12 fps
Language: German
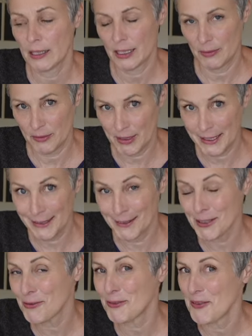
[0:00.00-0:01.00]
Im
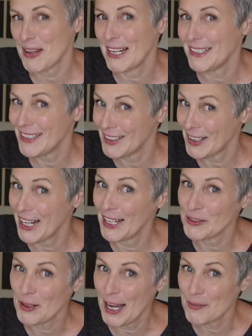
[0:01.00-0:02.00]
Winter verwende ich
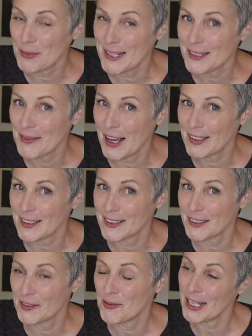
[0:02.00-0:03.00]
gern warmes
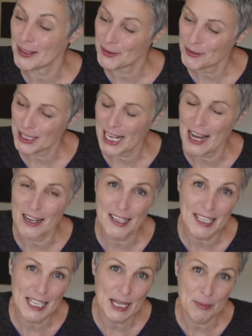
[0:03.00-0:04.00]
Wasser, weil es viel
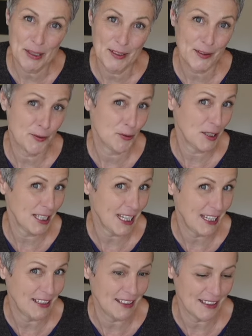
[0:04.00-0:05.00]
angenehmer ist für die
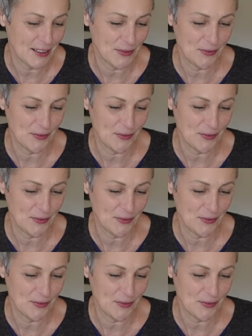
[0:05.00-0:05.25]
Hände.